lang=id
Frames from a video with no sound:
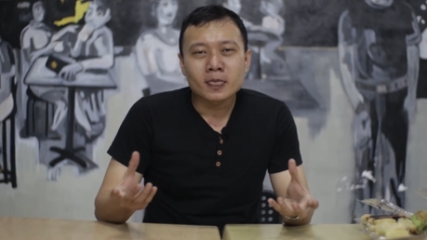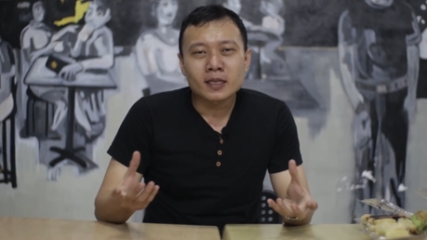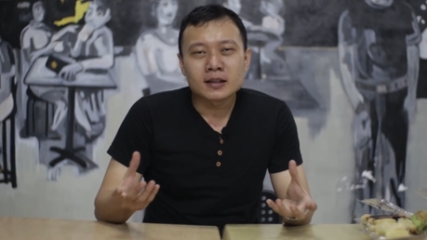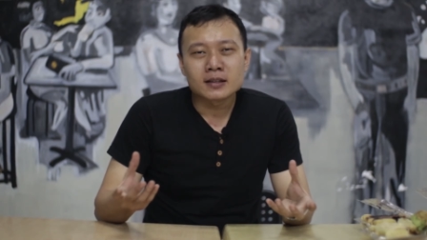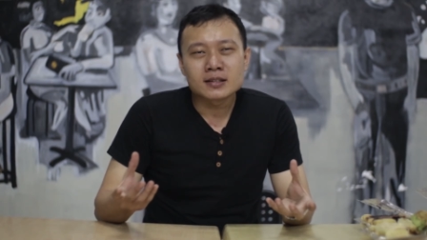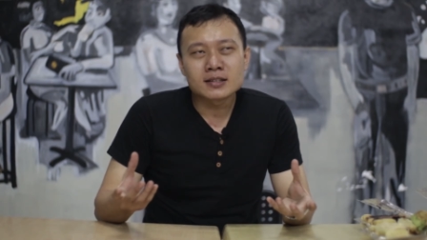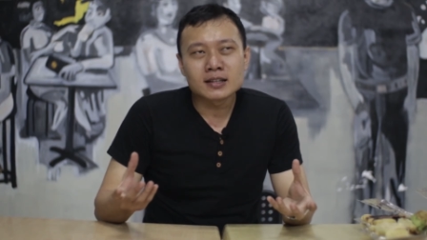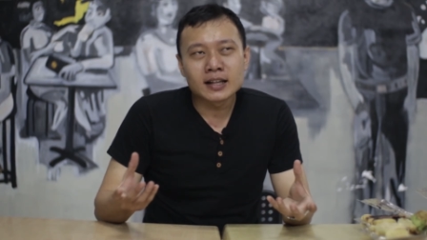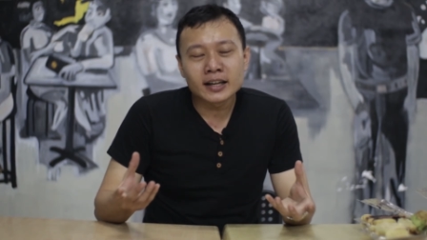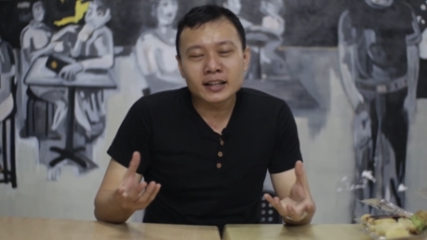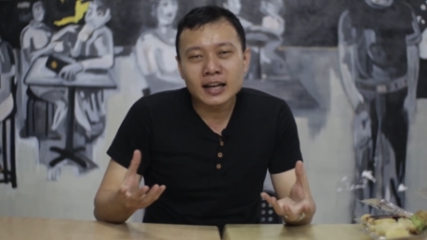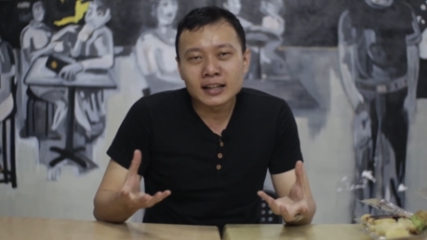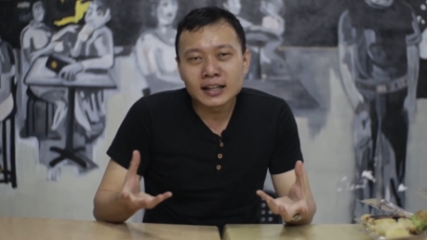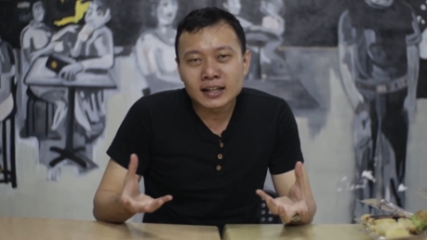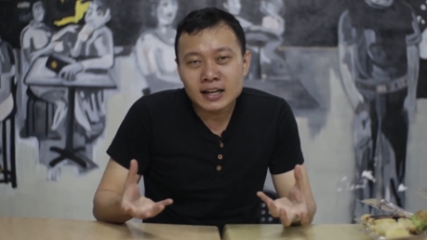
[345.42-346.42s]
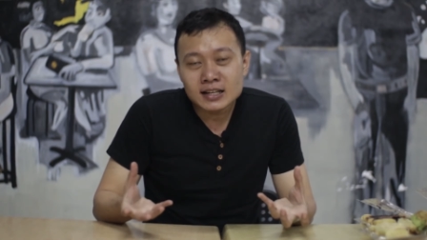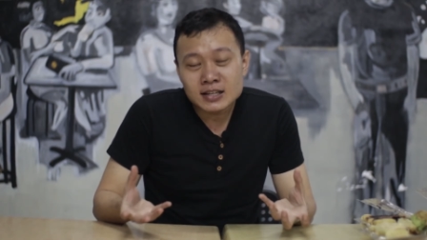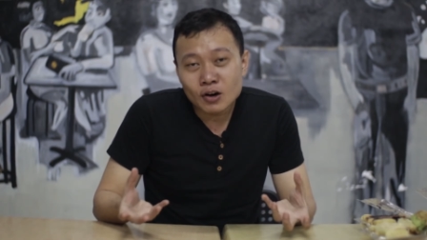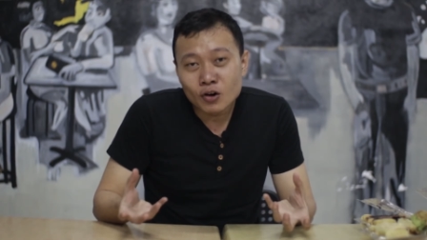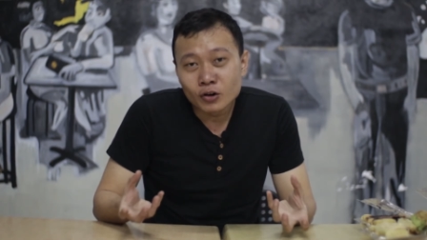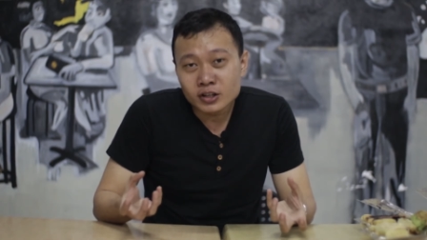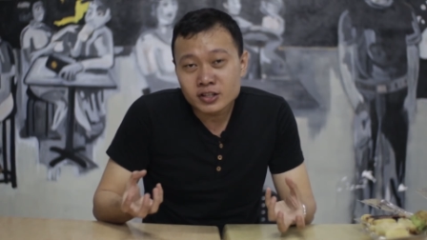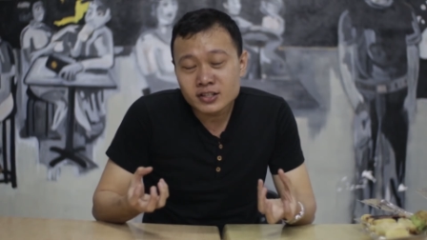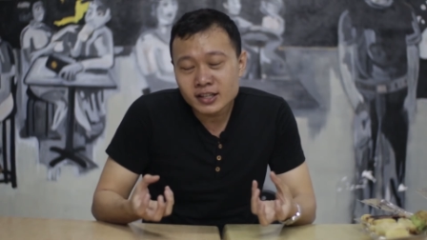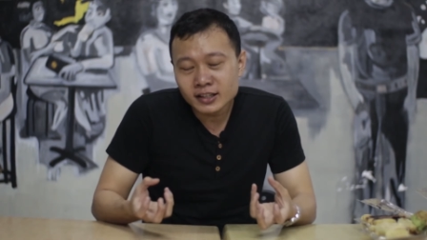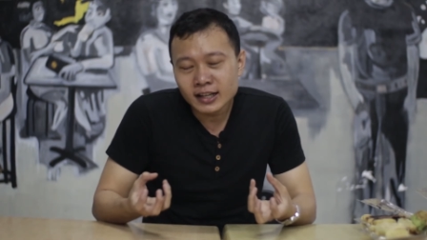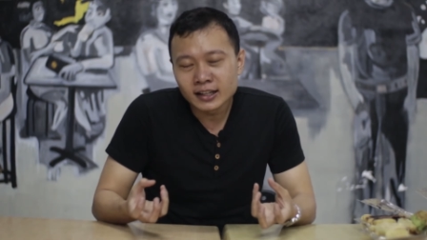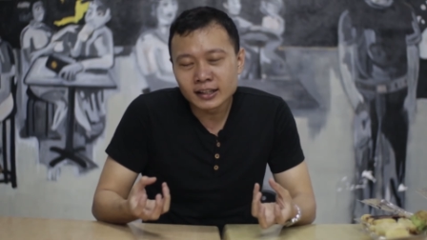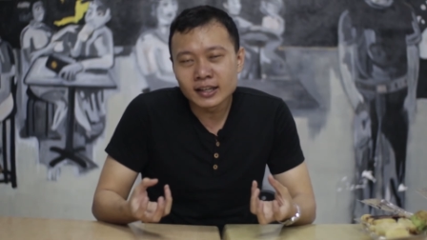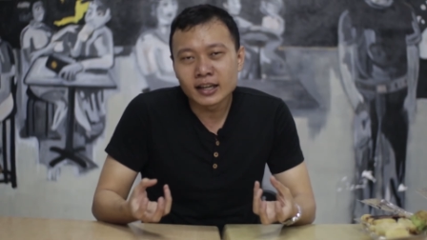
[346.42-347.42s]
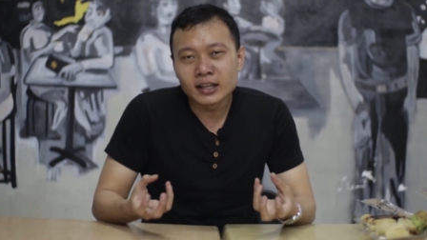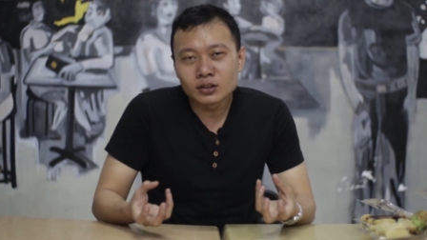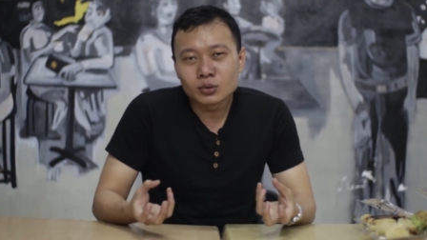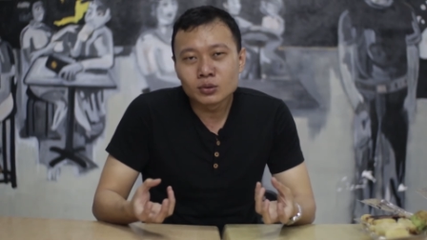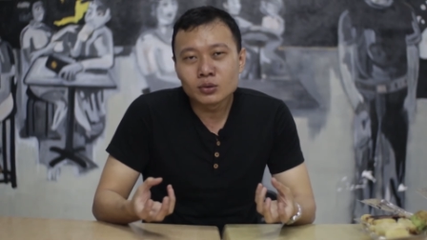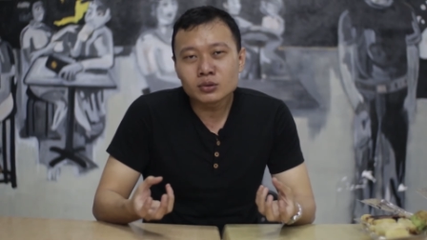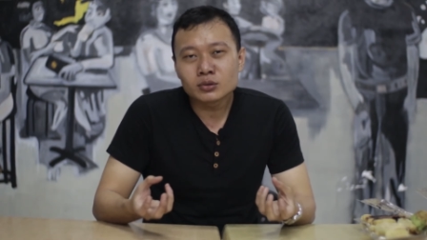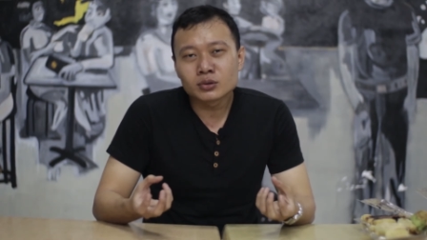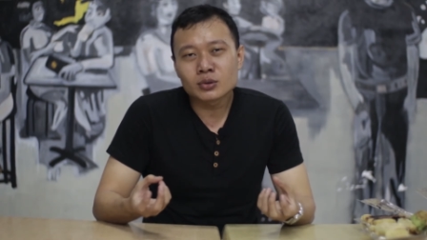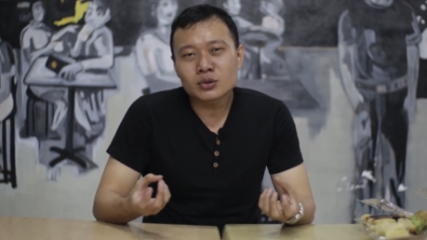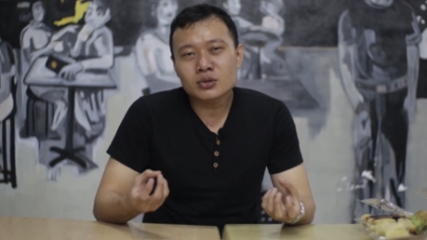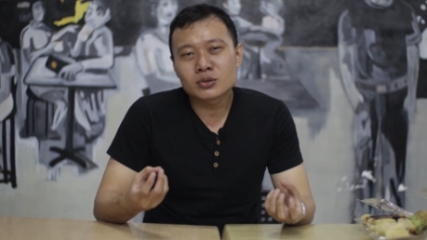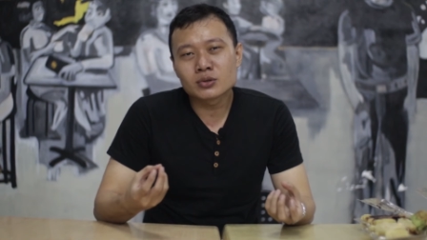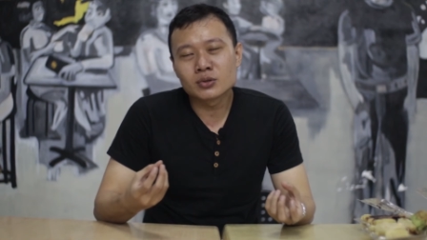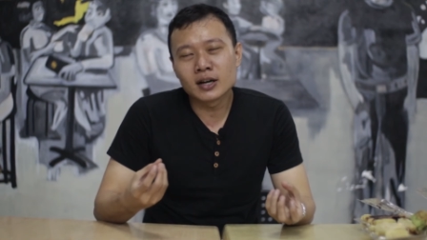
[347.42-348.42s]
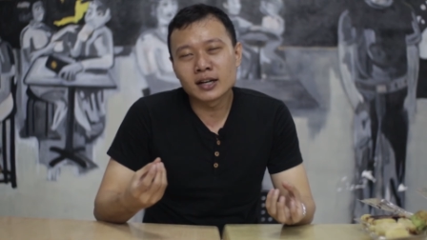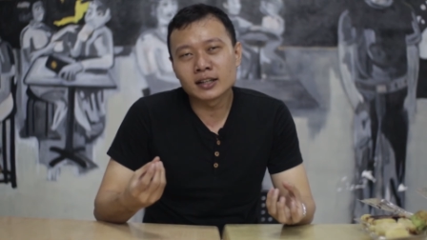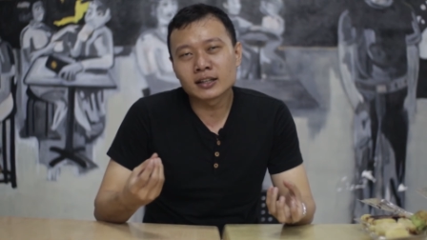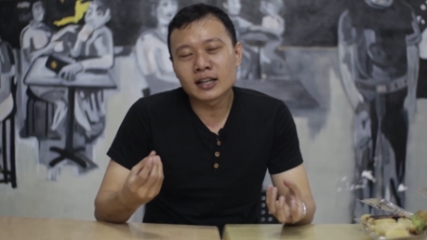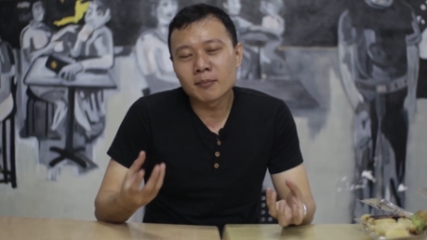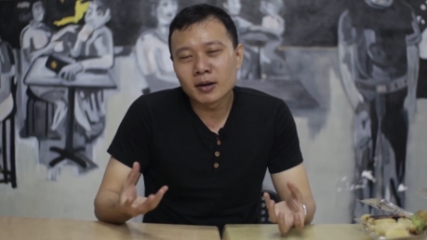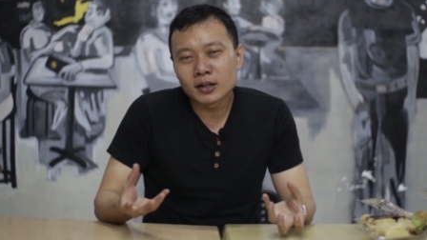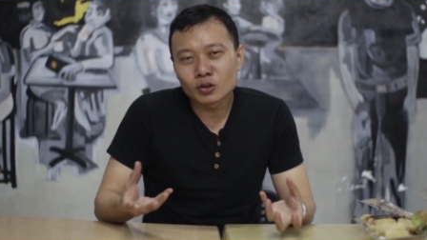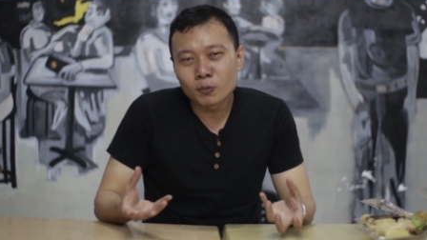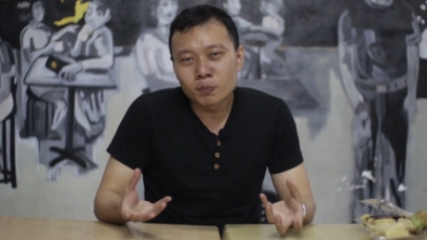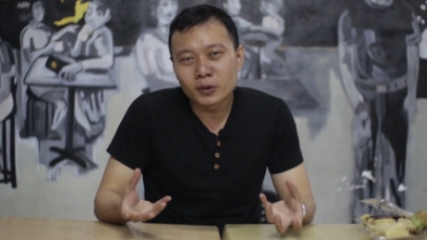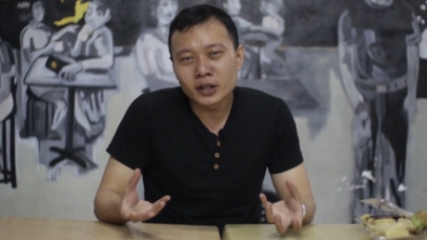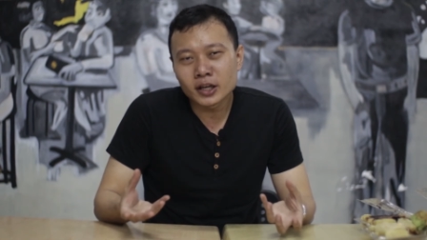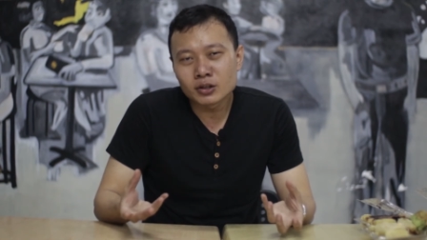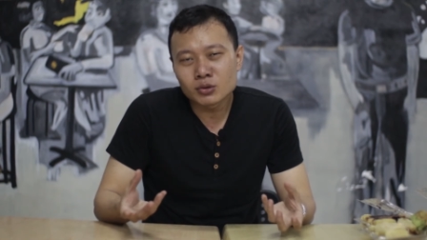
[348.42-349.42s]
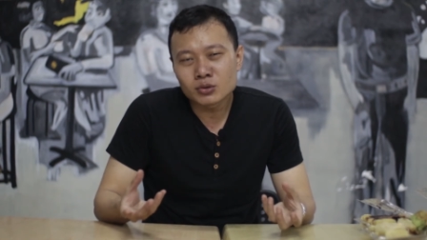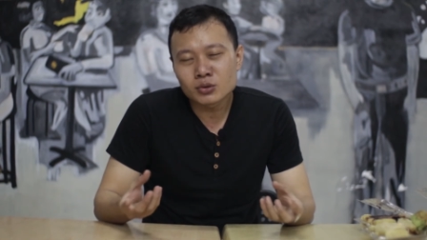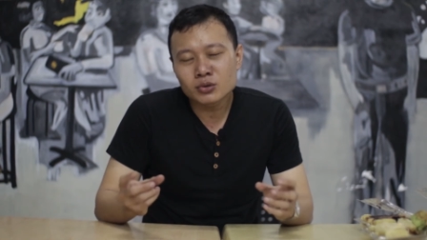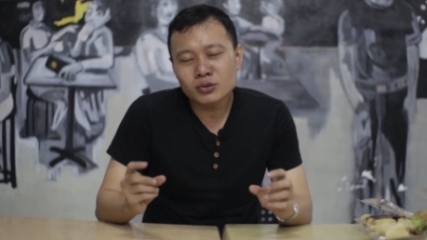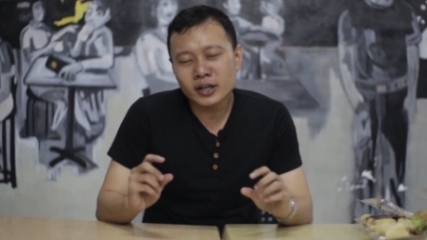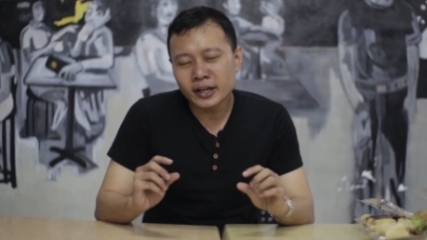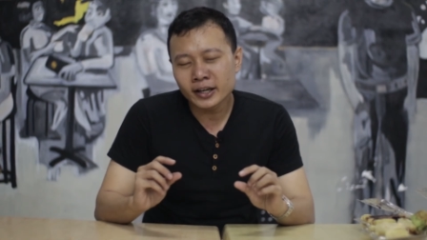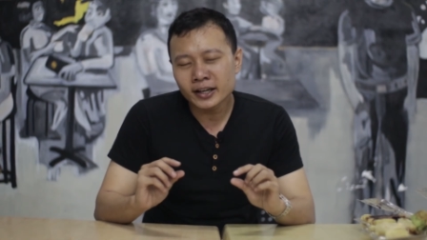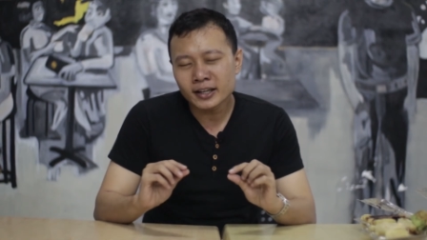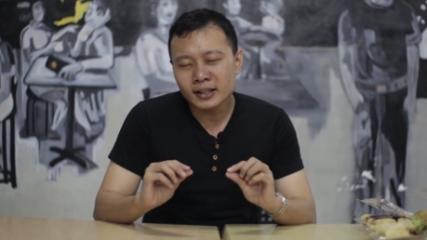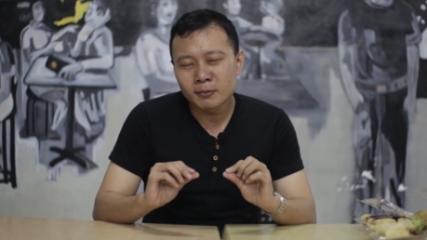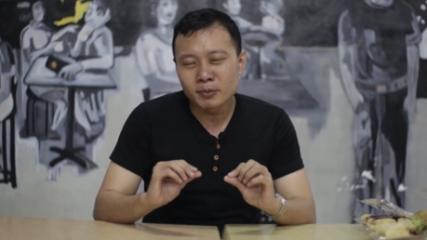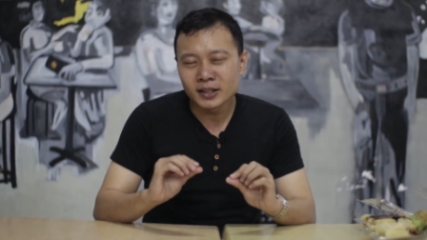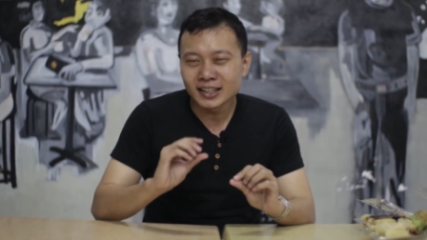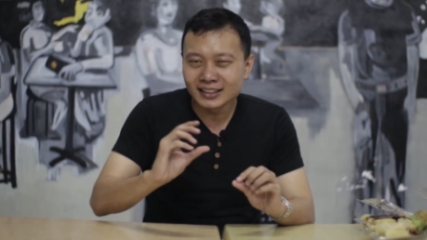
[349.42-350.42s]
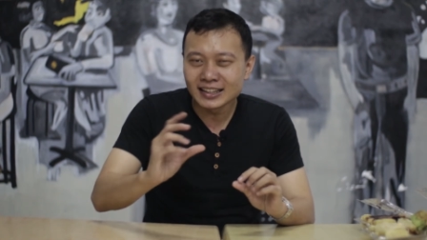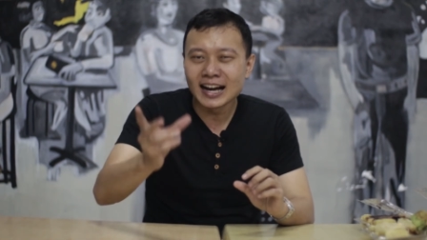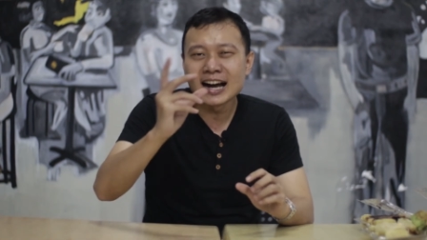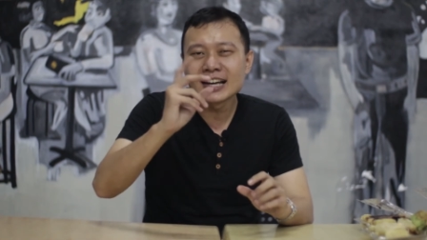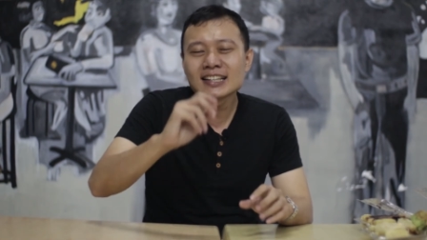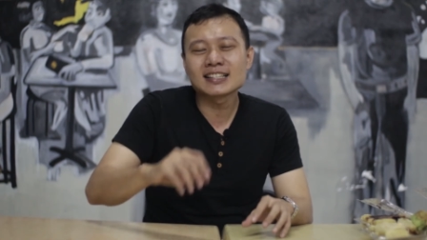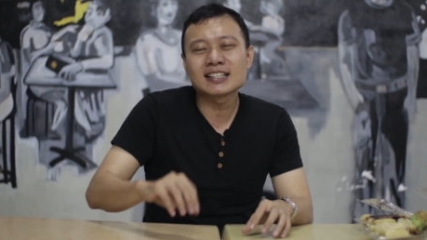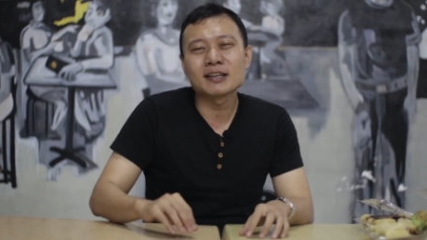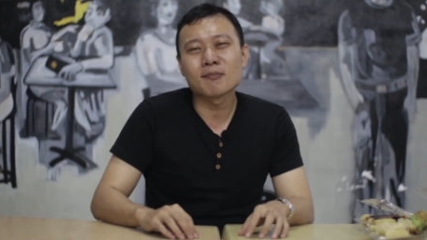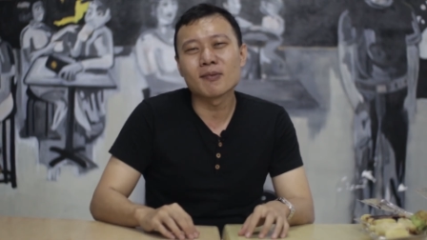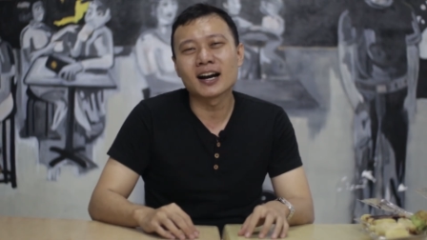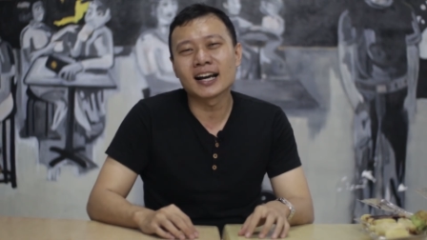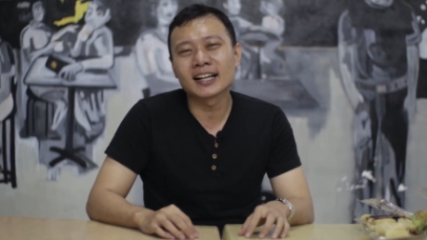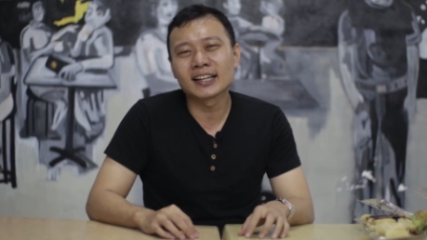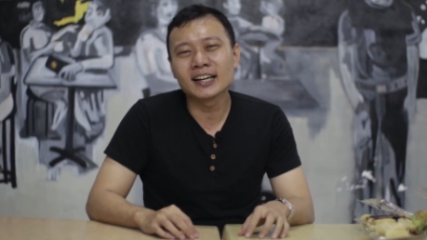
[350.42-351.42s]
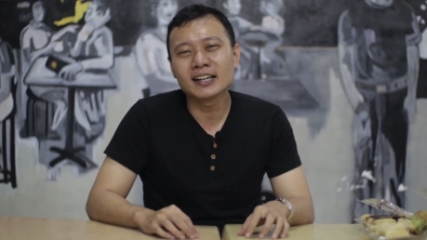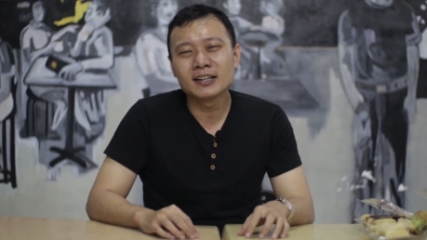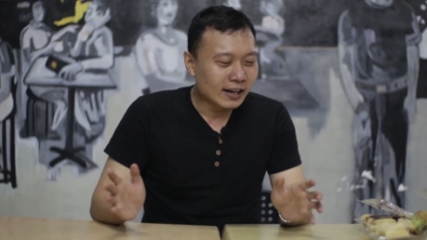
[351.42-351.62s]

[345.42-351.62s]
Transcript: Selain ada rasa originalnya itu, terus juga ditambah topping keju susu kayaknya lebih nendang aja sih makannya.